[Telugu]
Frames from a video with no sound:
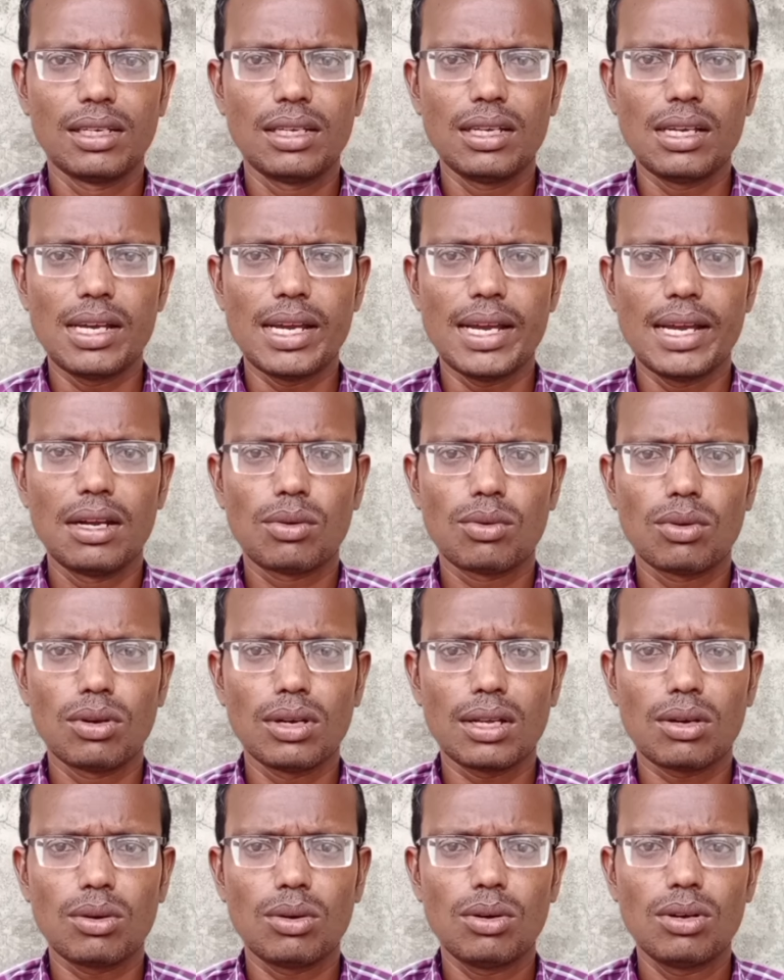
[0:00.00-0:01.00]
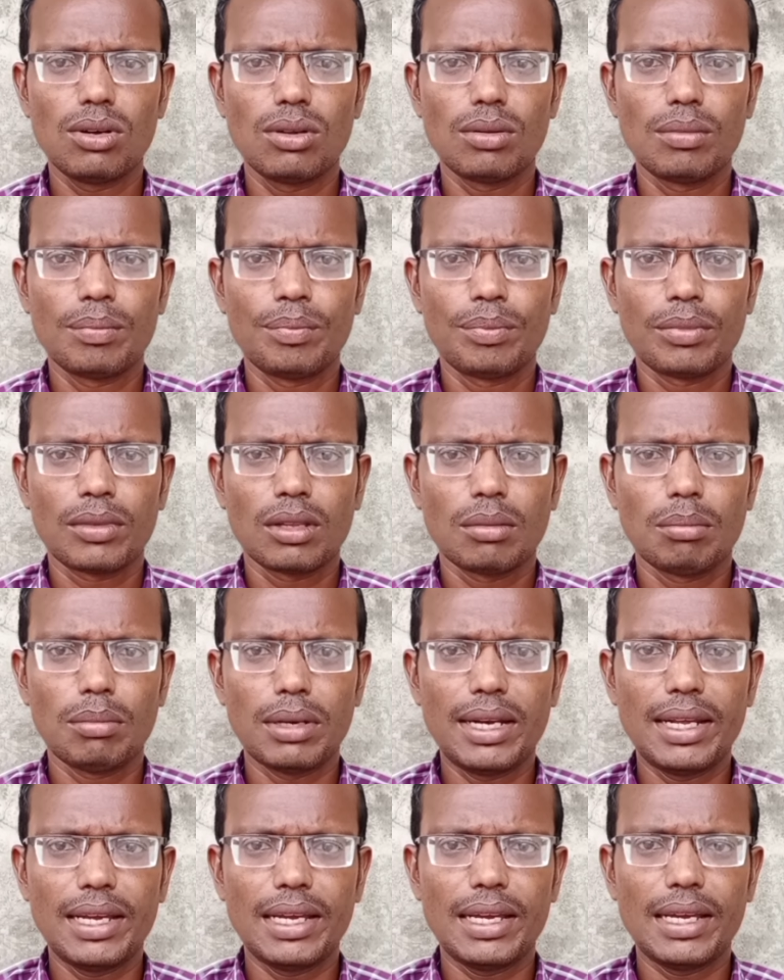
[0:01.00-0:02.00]
ఈ ఎయిర్ కూలర్లో
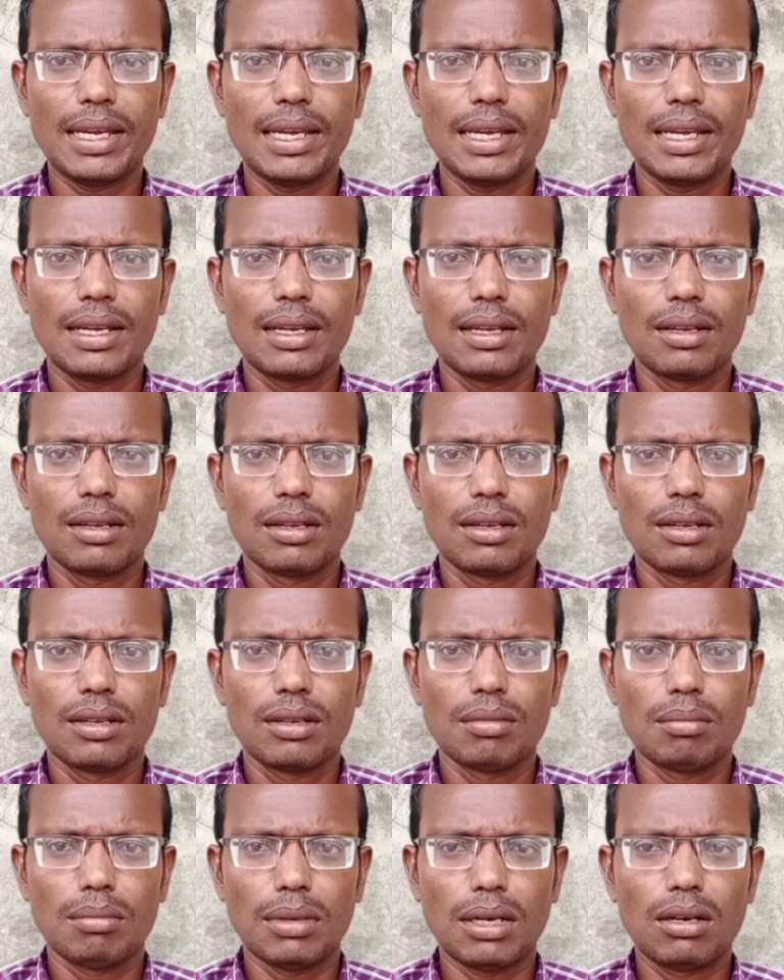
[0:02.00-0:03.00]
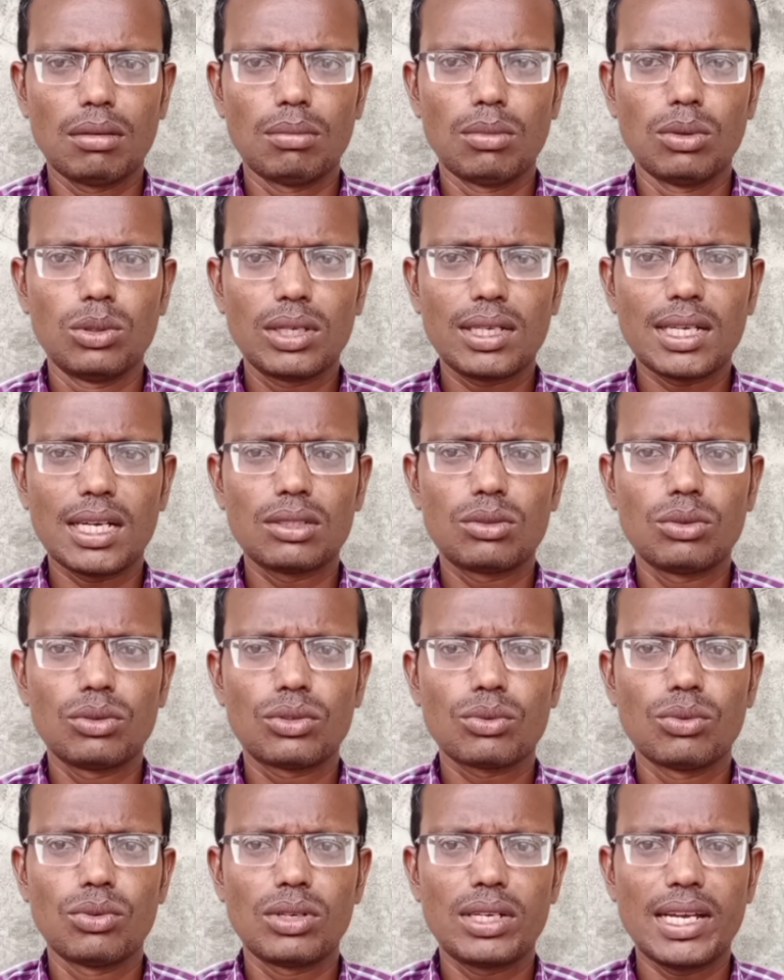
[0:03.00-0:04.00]
మరి మనం ముందుగా
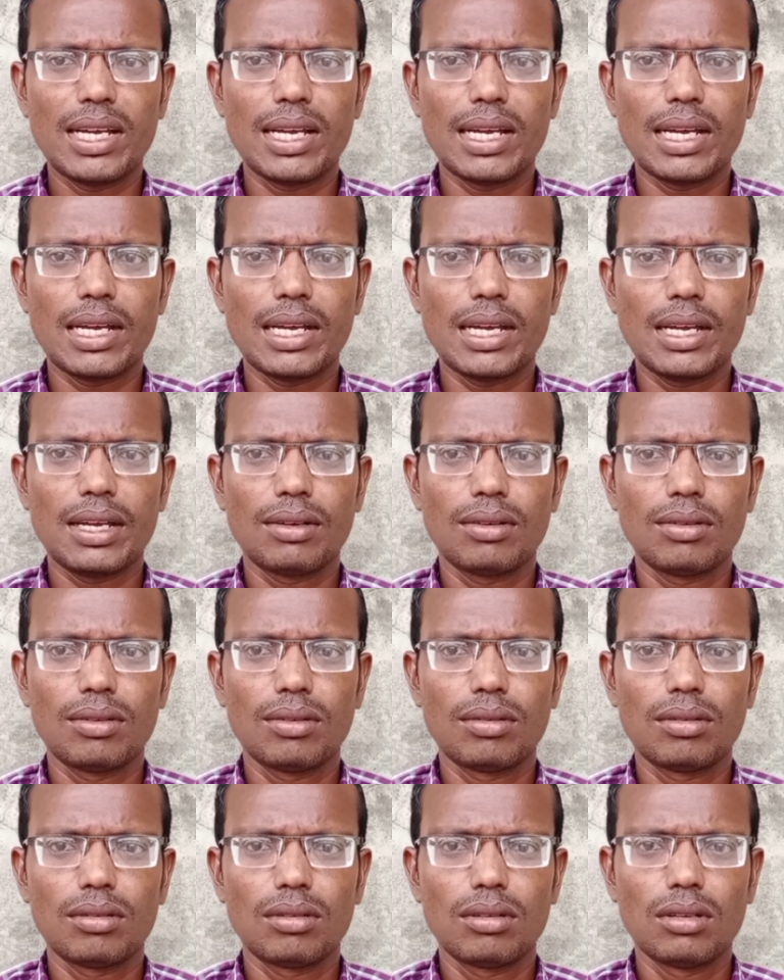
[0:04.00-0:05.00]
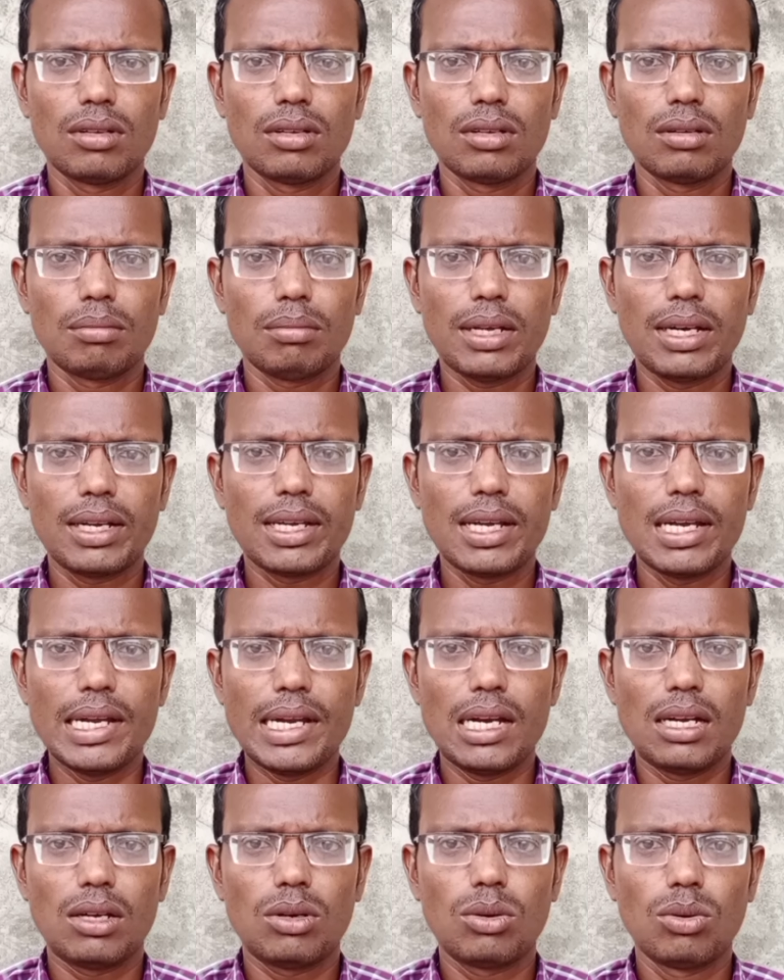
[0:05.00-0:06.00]
చూసుకుంటే మనకి
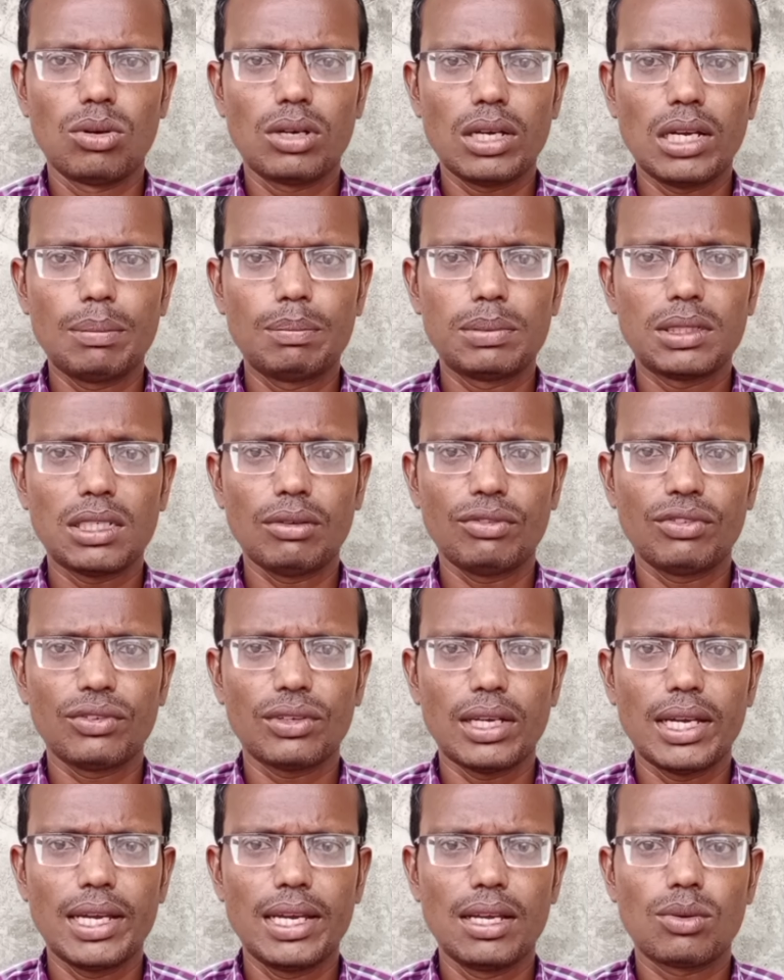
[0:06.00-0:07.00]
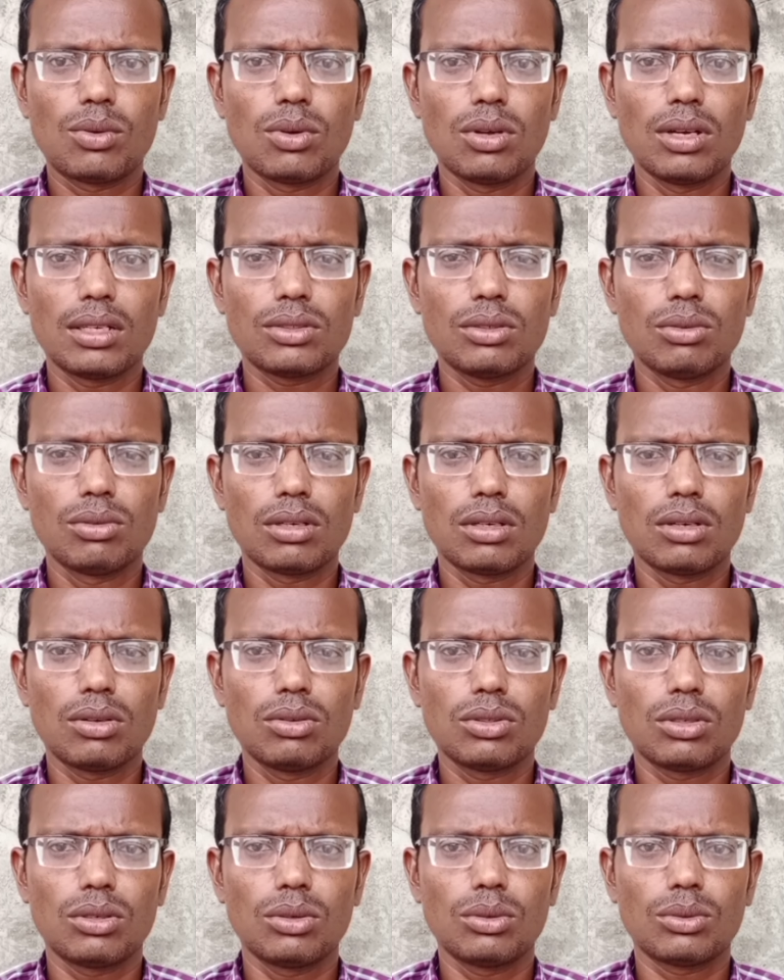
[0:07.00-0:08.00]
టూ టైప్స్ ఆఫ్ ఎయిర్ కూలర్స్ ఉండడం
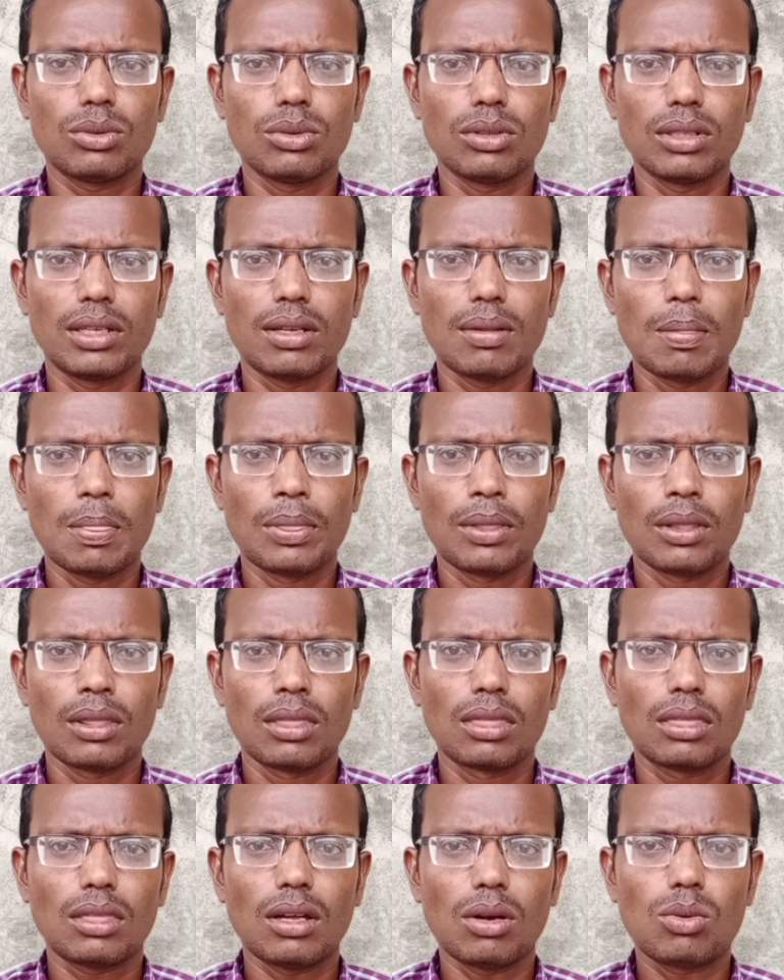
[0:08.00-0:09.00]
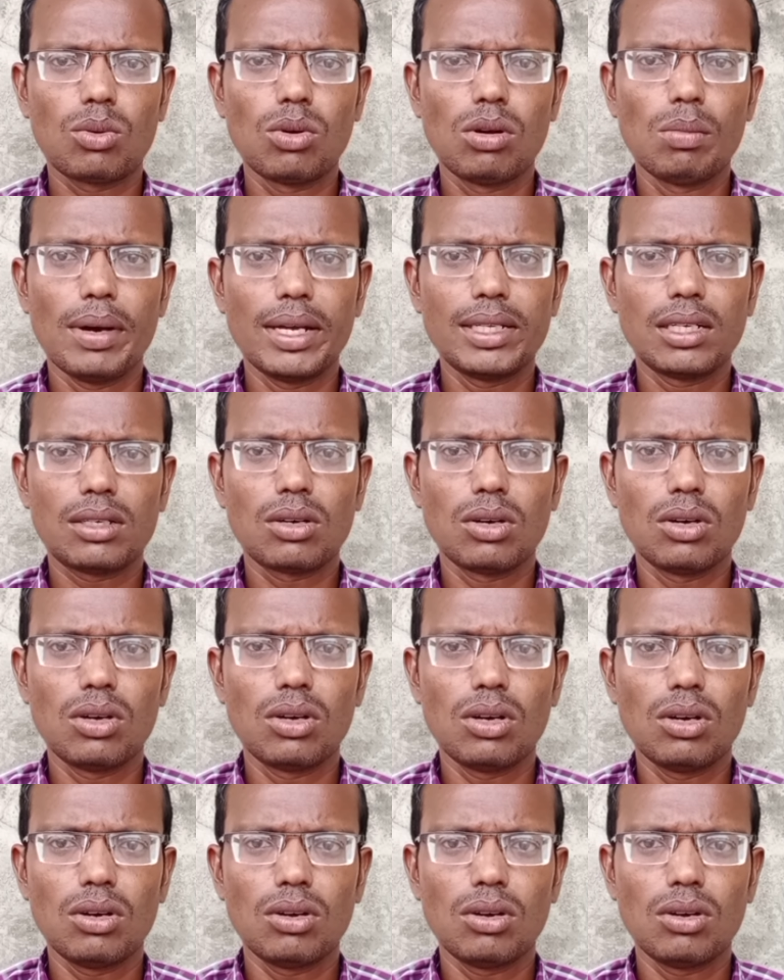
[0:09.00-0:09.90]
జరుగుతుంది తక్కువ బడ్జెట్లో